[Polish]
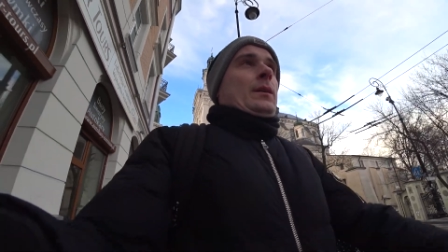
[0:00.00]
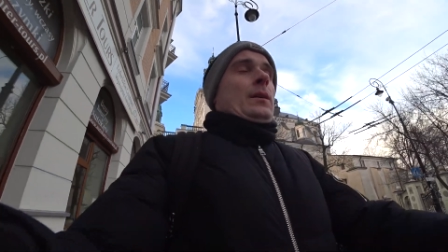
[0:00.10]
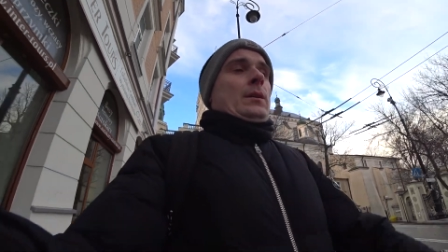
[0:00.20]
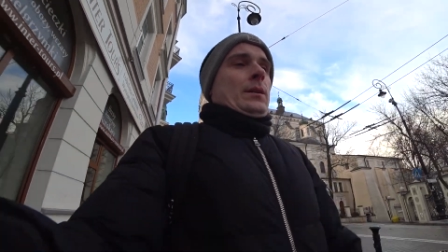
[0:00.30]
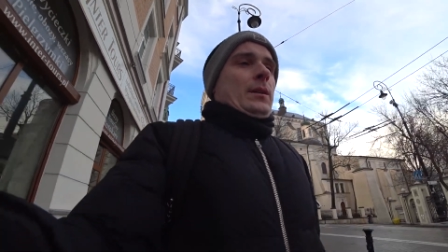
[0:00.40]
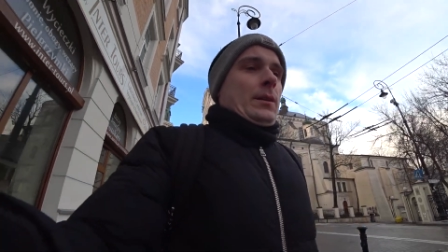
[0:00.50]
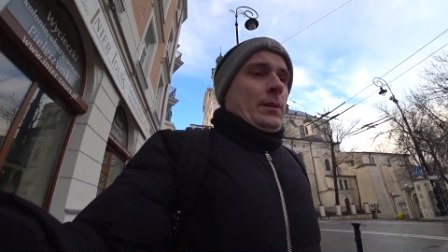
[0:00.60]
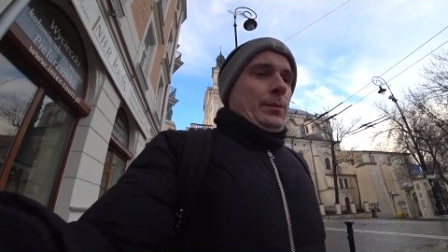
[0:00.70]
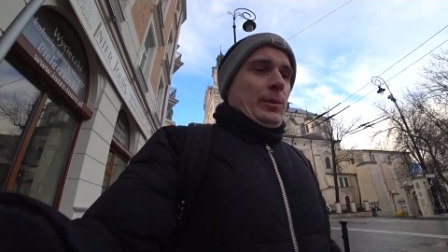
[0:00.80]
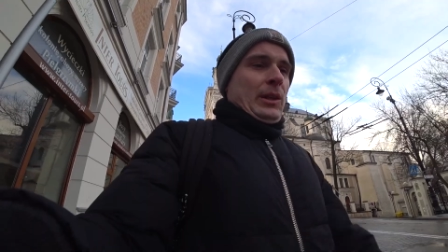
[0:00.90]
yy,
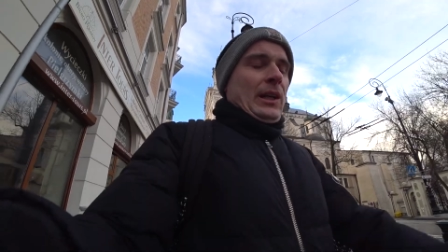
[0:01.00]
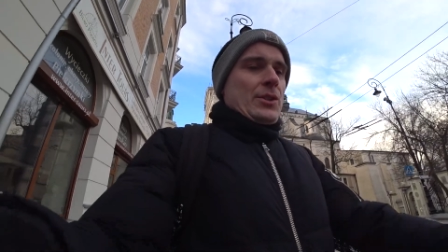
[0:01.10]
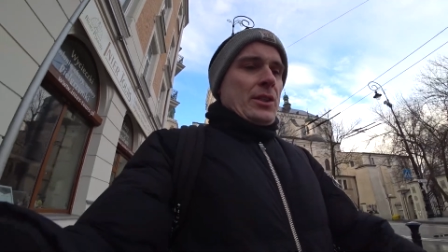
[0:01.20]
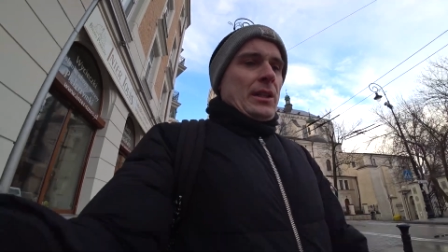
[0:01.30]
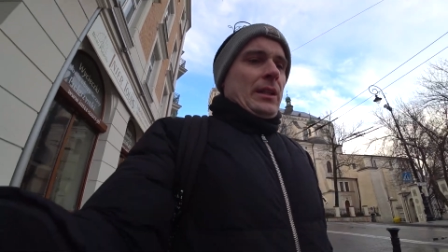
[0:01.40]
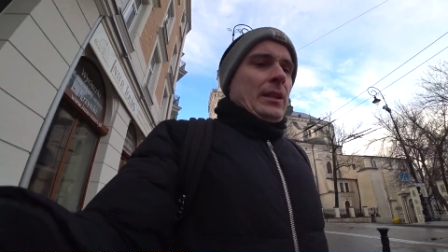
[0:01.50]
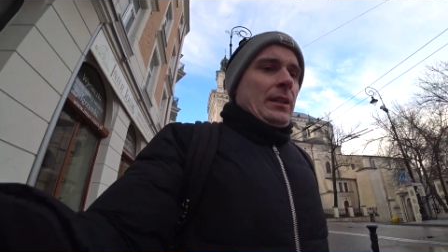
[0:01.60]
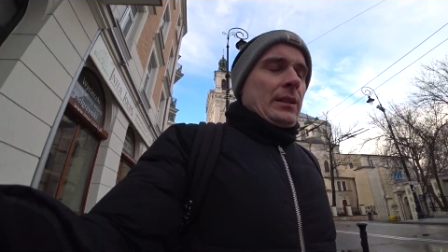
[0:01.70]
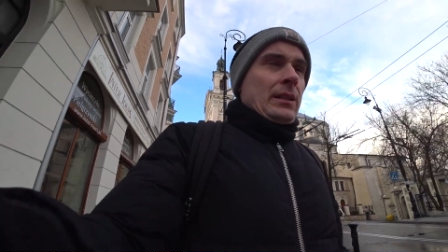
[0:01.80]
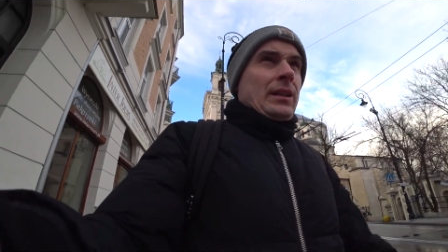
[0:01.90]
bodajże
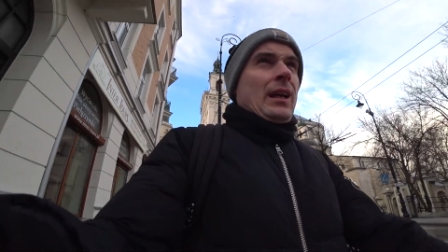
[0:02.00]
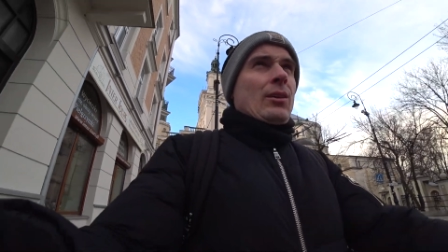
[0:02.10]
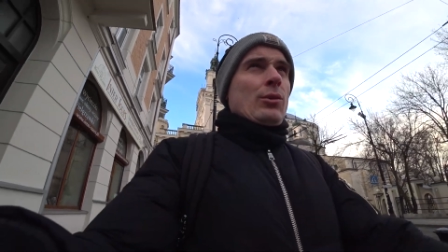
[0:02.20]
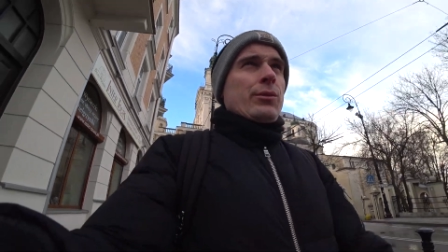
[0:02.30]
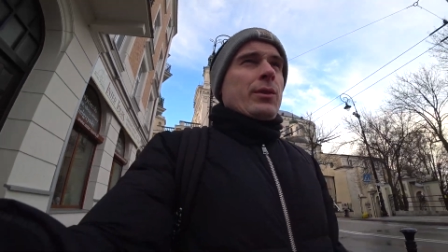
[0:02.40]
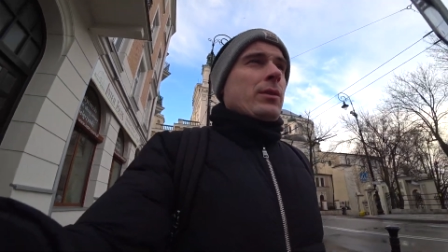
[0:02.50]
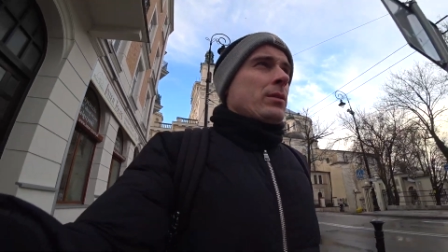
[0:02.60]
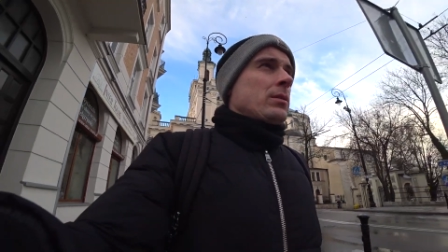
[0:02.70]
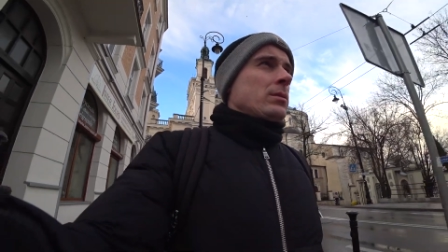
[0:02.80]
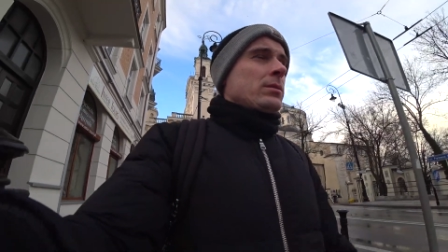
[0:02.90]
Kraków,
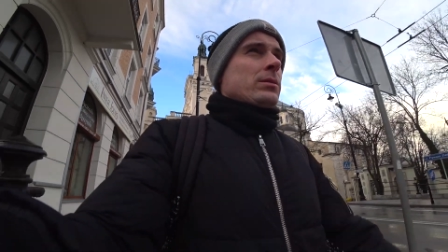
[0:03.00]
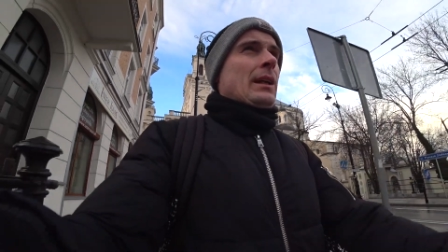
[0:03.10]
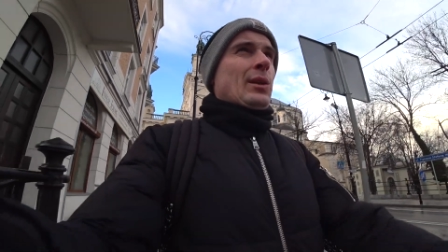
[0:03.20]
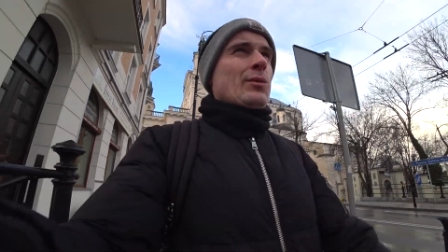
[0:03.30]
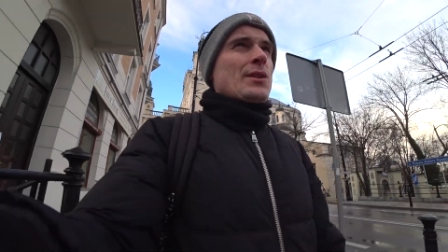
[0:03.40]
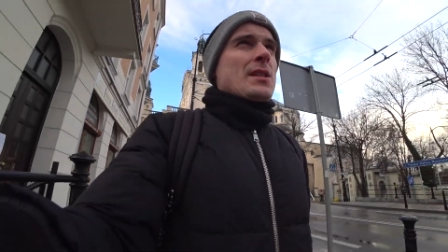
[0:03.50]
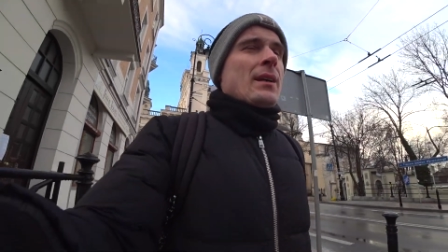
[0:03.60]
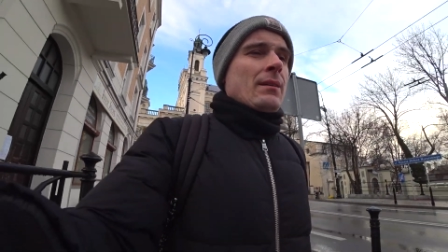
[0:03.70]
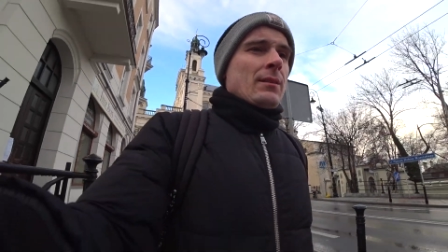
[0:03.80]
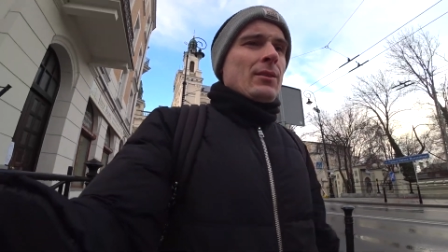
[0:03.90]

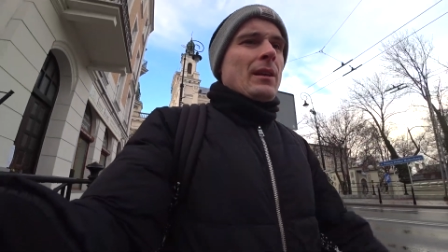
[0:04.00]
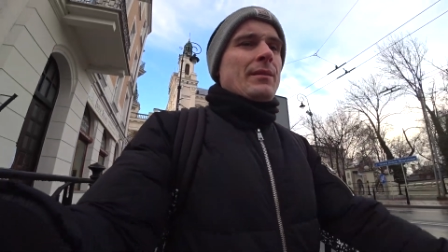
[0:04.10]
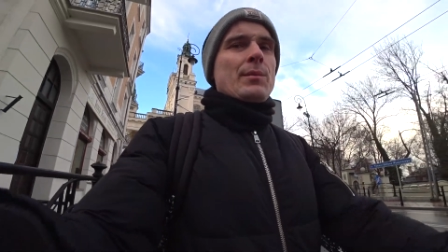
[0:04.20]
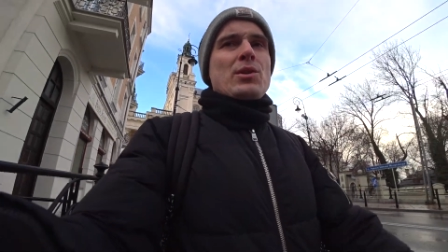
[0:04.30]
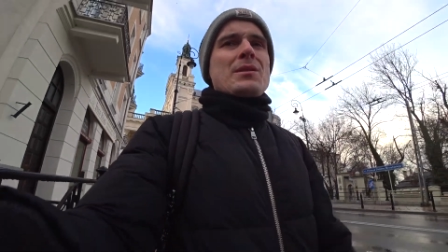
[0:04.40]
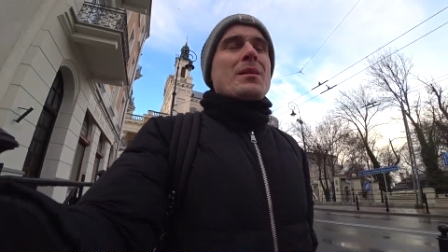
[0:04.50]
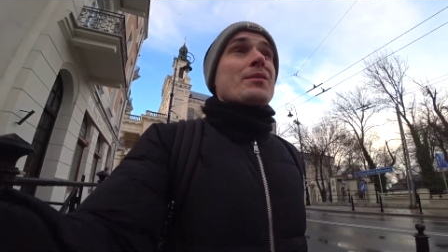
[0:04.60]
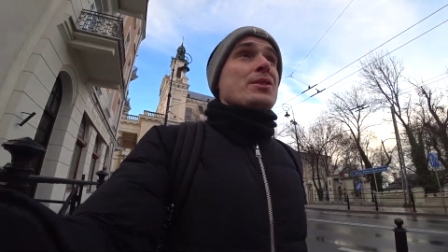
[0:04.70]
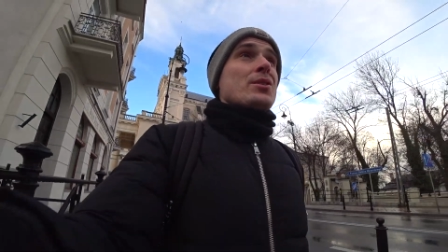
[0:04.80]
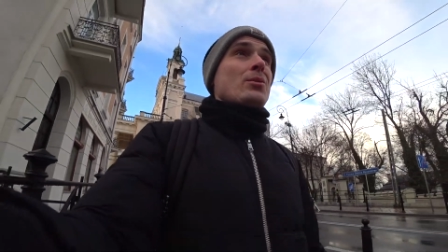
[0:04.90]
Katowice. No nie wiem, muszę
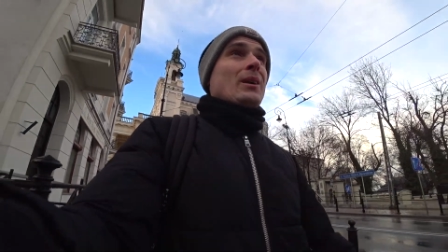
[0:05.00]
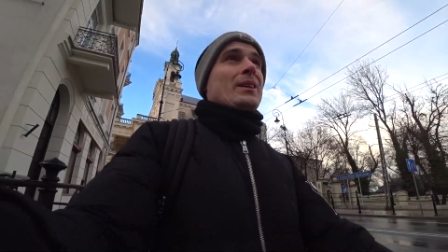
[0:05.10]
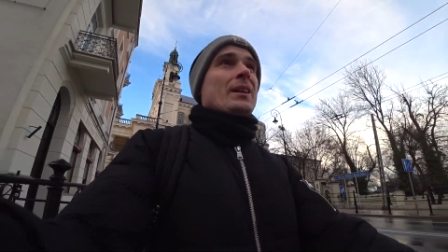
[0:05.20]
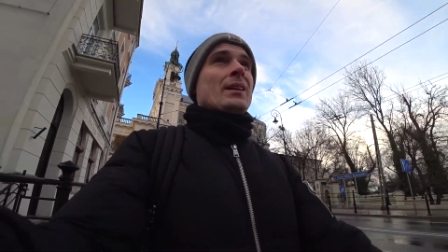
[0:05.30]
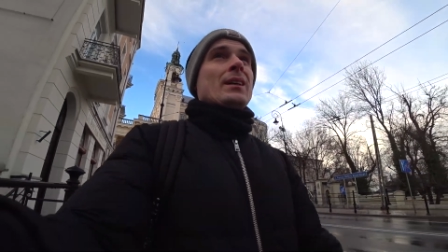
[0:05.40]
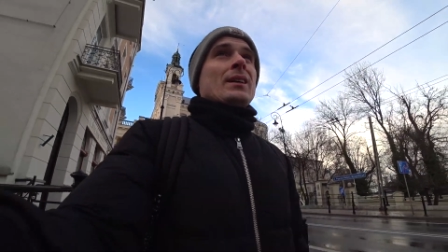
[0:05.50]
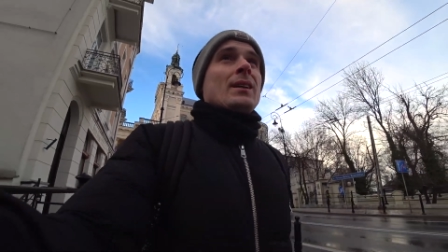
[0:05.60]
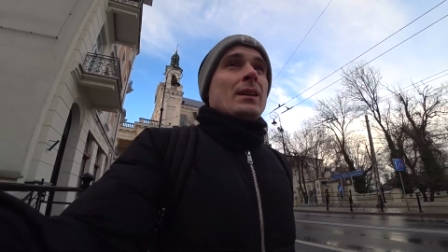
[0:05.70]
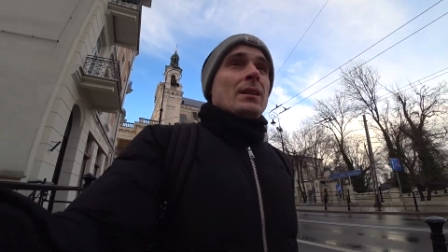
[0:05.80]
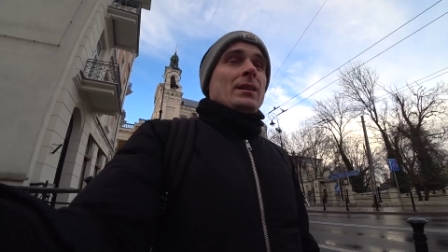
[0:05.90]
sprawdzić dokładnie
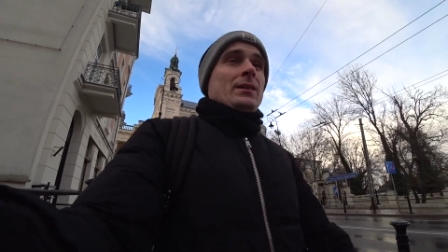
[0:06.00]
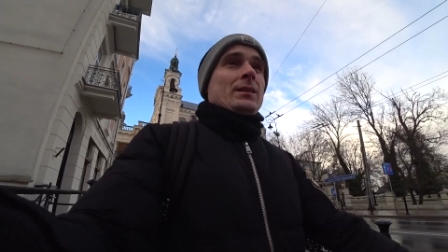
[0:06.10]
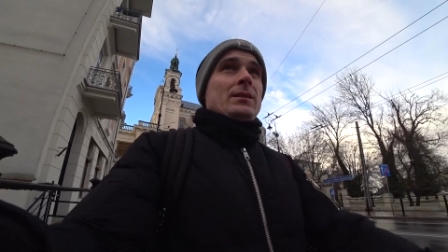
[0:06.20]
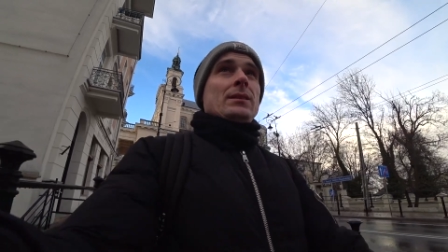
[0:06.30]
yy,